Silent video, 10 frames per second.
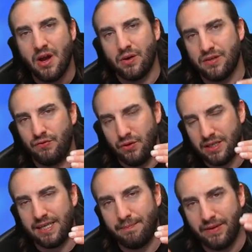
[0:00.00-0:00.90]
Und das
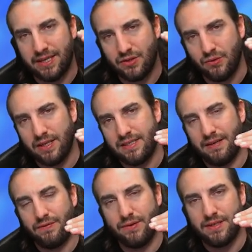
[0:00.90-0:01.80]
führte eben dazu, dass der
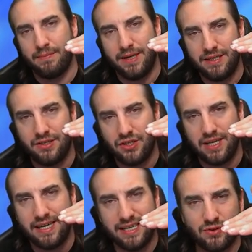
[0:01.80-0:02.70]
Fluss an manchen
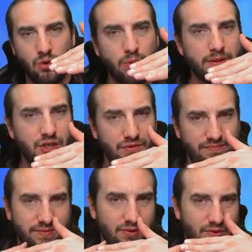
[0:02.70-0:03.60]
Stellen ganz komisch
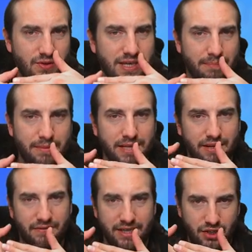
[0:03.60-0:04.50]
so
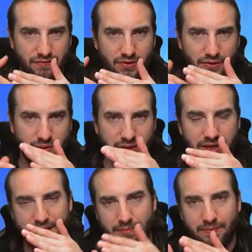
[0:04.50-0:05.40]
zusammengequetscht wurde
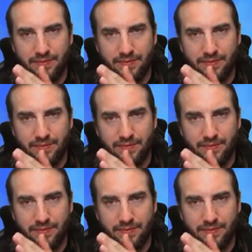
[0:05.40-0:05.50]
oder eben